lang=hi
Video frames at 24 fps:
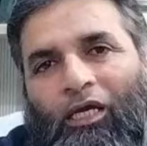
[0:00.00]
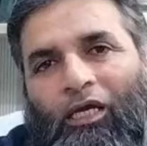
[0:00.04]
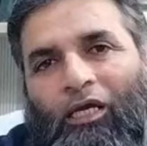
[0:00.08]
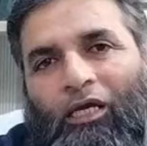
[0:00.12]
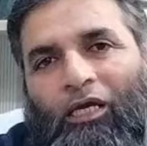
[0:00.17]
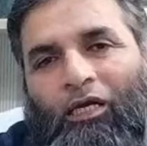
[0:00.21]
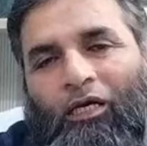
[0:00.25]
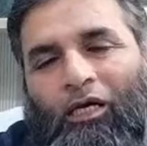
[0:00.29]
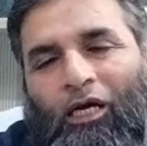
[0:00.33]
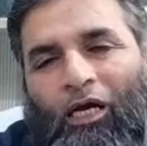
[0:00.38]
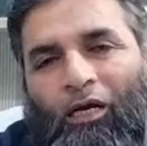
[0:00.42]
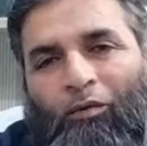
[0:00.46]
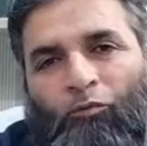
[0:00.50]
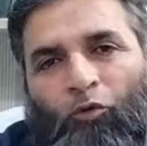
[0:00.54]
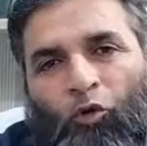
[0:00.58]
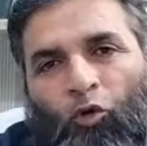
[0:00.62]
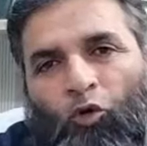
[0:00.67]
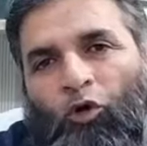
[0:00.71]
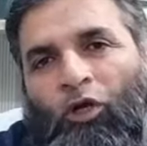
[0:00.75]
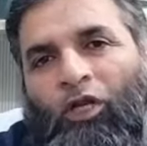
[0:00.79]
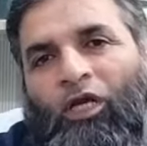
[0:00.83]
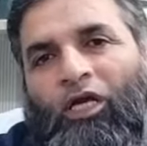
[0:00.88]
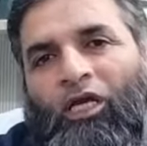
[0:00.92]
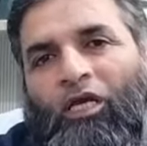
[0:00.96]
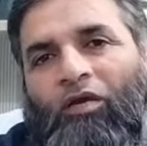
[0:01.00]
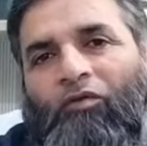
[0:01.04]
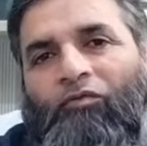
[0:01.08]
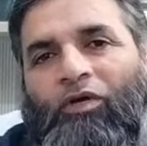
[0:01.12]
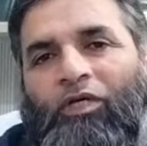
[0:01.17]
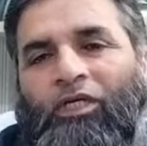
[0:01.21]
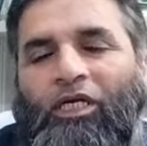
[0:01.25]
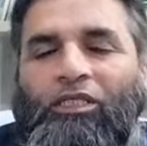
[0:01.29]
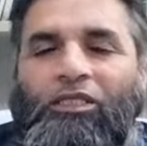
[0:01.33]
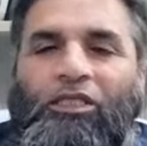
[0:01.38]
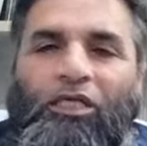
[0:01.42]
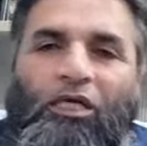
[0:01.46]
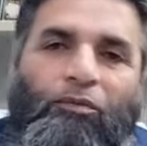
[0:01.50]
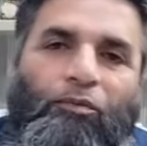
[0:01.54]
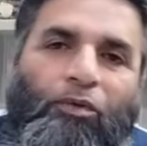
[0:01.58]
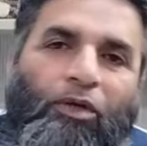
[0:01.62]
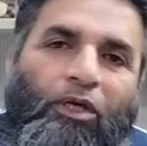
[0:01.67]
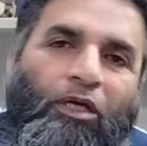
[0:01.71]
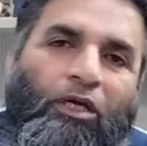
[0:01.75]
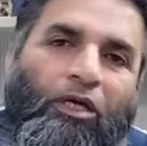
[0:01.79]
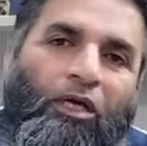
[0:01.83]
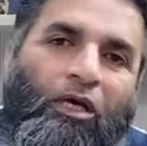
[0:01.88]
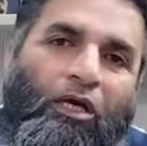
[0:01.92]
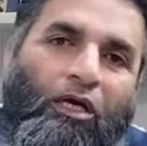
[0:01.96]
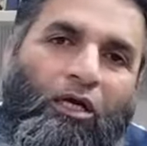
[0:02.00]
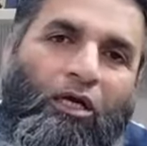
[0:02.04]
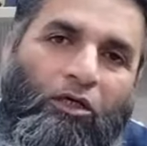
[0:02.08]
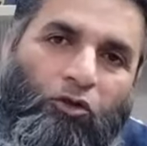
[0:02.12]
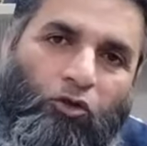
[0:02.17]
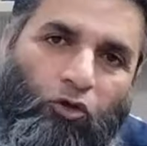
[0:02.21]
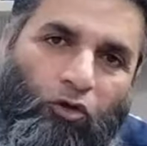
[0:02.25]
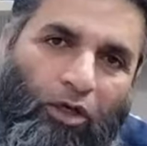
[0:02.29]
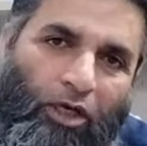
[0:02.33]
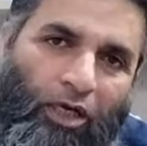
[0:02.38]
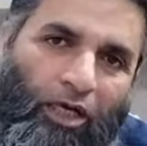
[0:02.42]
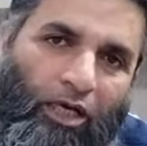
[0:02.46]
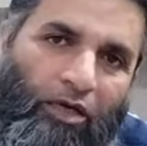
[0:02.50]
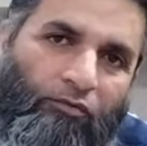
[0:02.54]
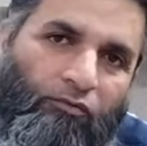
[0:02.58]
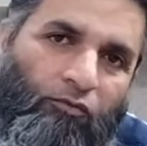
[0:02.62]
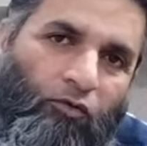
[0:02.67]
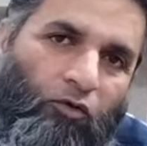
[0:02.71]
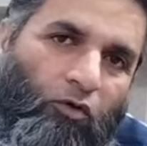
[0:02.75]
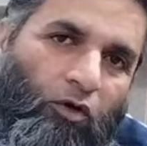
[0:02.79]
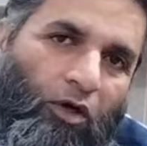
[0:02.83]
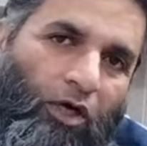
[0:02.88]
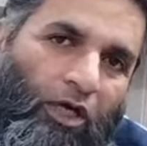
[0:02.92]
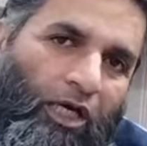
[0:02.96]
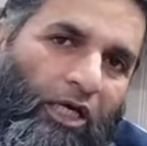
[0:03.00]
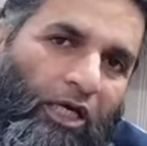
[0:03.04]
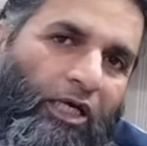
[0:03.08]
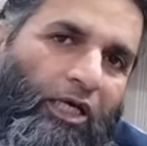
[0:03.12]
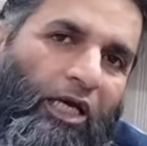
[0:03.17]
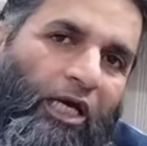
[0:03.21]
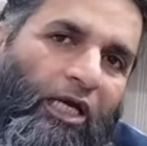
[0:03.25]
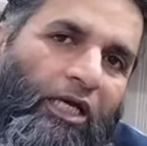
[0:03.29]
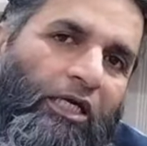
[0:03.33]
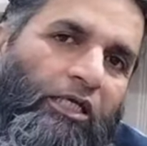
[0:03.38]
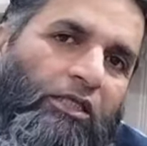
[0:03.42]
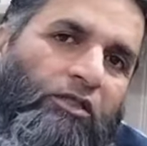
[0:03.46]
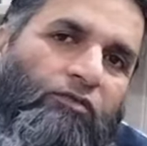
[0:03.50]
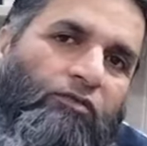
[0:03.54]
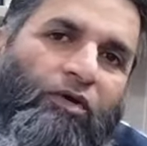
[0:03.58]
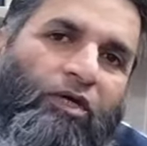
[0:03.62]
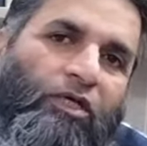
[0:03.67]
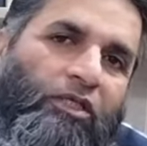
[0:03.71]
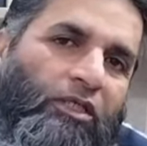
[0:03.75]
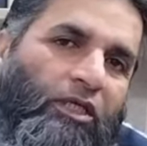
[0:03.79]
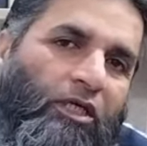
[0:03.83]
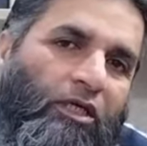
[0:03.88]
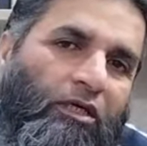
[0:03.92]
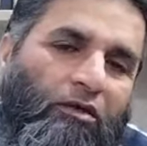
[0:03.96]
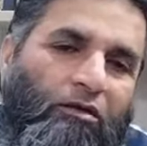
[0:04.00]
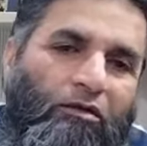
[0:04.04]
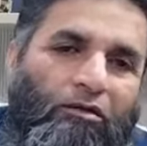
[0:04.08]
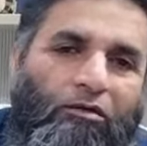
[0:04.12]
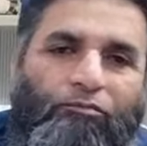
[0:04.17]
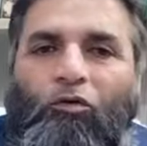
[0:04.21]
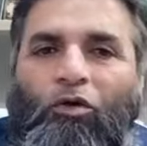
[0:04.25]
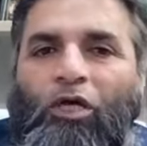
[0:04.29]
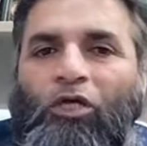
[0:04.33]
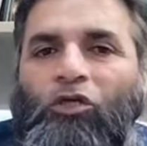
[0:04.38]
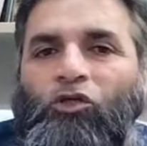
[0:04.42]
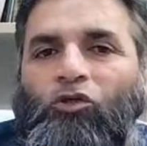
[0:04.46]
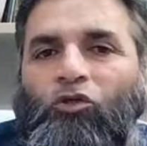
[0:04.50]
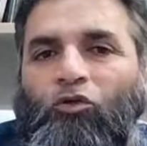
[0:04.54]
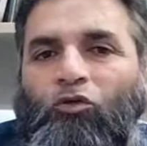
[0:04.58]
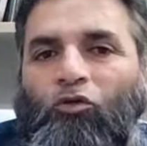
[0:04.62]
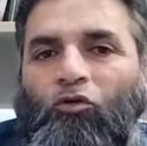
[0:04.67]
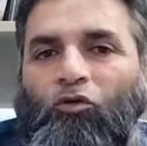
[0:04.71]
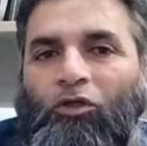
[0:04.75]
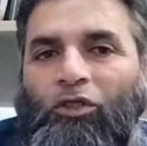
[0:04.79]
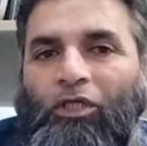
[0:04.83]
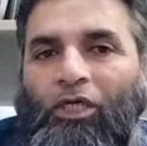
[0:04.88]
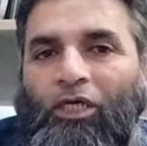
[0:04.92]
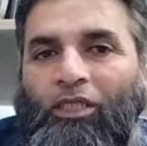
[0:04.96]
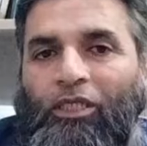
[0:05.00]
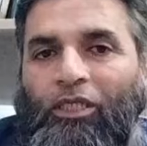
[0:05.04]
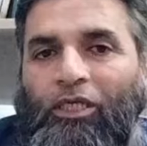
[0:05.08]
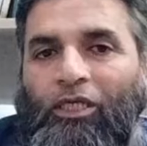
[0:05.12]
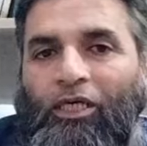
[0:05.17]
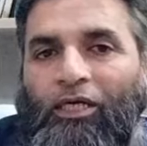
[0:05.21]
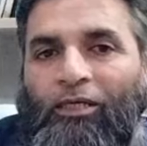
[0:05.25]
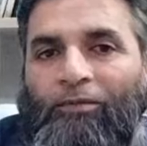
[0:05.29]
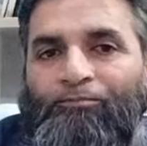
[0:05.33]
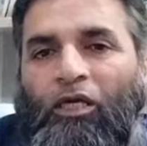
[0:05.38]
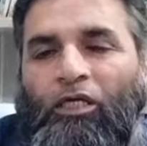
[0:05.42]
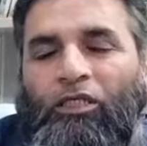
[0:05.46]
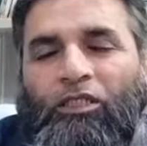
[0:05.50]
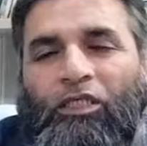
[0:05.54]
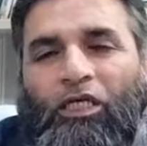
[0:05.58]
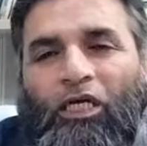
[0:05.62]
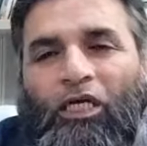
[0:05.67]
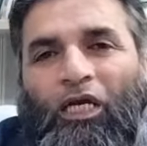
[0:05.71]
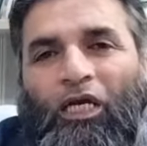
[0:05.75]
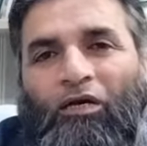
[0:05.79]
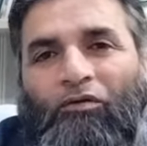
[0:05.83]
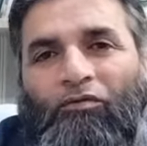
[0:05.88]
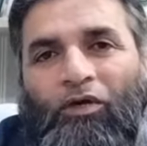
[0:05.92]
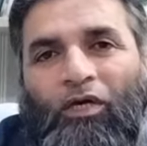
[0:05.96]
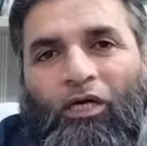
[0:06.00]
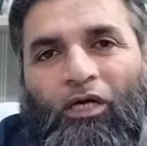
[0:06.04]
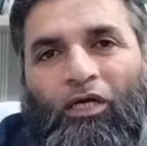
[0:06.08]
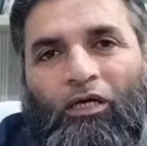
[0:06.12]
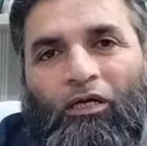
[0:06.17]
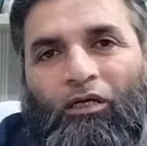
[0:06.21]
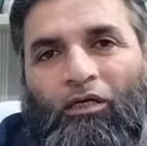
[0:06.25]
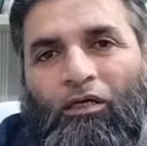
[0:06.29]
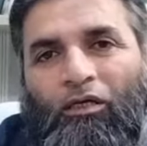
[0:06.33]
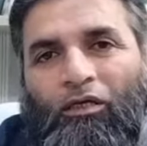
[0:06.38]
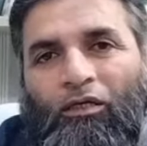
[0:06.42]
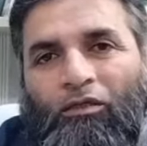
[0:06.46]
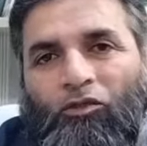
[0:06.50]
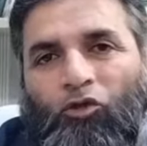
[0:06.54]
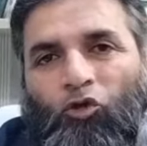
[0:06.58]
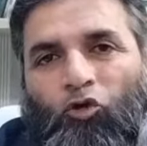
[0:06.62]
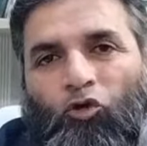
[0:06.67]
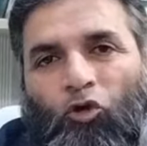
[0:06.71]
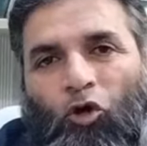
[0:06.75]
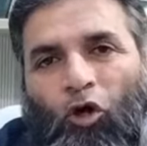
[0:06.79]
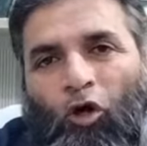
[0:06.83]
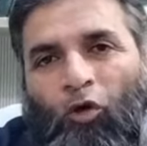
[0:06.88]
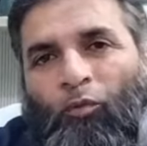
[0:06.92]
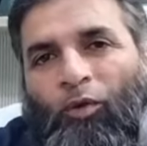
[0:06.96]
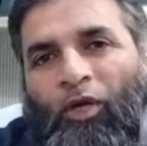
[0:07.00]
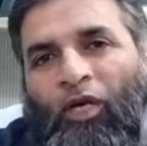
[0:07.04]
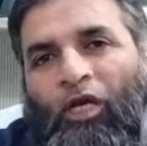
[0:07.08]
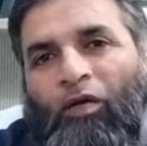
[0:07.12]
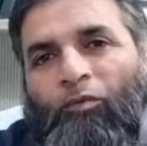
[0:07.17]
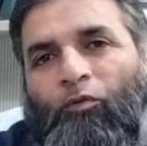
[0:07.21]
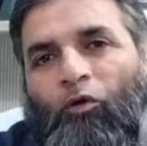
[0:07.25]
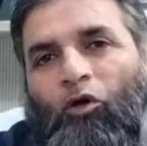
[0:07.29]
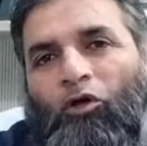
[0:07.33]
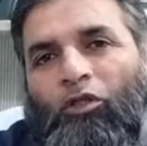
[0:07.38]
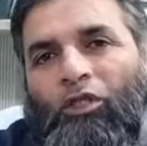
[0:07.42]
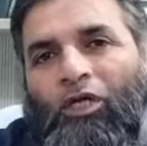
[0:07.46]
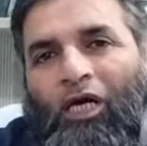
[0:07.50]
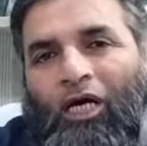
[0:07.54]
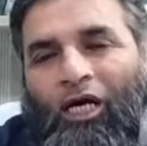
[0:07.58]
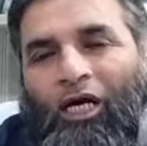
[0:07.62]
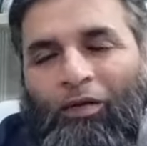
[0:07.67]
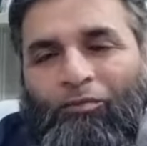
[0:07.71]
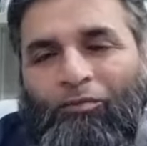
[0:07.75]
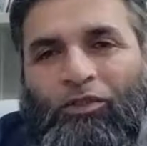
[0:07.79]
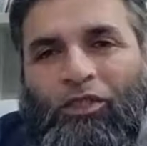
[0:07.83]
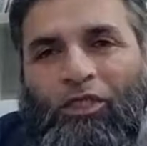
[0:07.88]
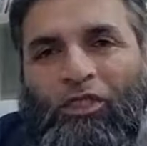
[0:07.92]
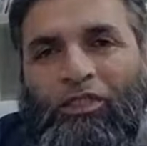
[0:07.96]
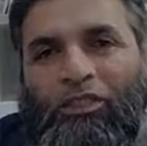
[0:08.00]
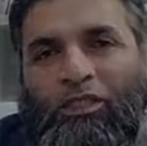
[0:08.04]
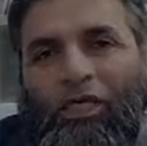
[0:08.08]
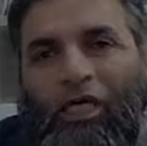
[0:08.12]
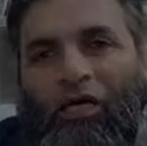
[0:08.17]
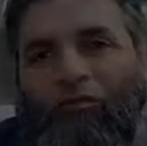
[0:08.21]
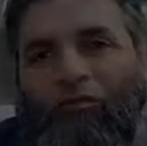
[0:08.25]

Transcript: के कम होने की वजह से भी जो है वो अरेक्टाइल डिसफंक्शन होना शुरू हो जाते हैं इसके अलावा जो कॉमन एक बहुत आम चीज